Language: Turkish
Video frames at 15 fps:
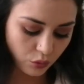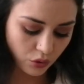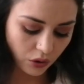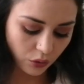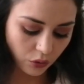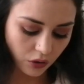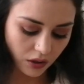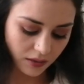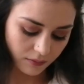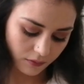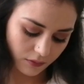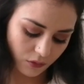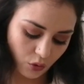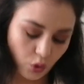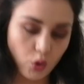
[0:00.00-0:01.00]
Buradan ona
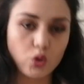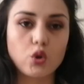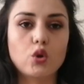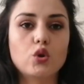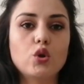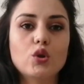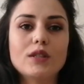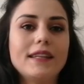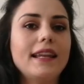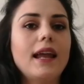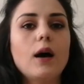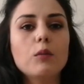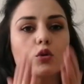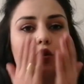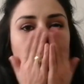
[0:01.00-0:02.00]
çok çok çok
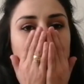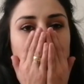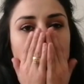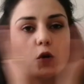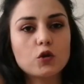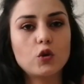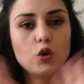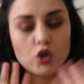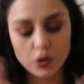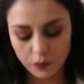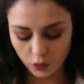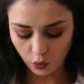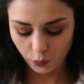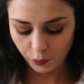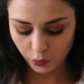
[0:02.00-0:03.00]
selam olsun.
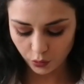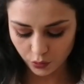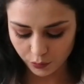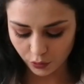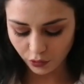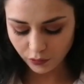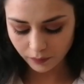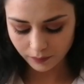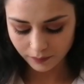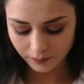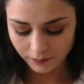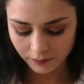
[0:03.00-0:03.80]
Kocaman öpüyorum onu.